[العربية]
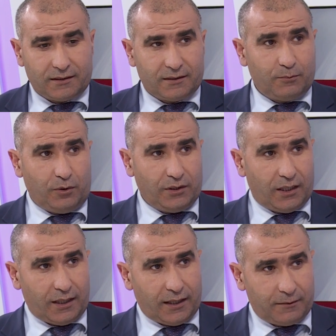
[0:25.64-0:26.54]
تتبعنا
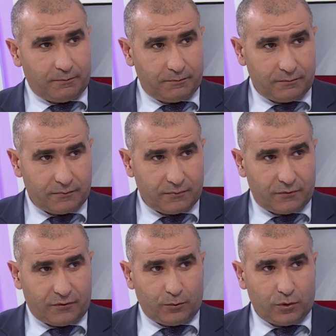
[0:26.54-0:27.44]
الغرب
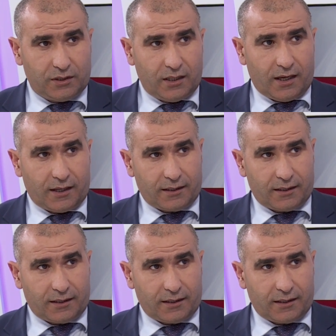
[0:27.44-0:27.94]
في مدة